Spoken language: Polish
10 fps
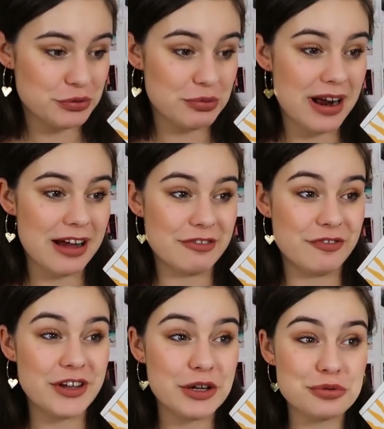która w
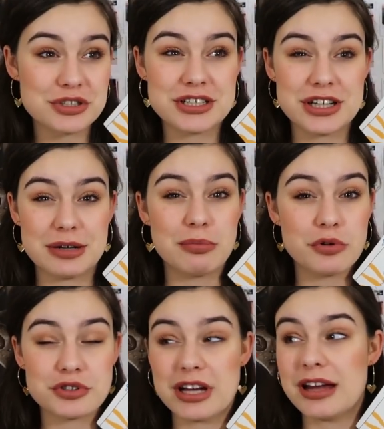wielu rzeczach
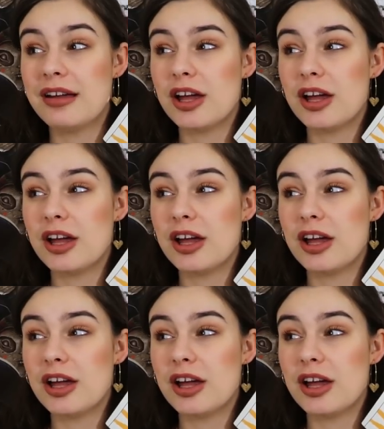może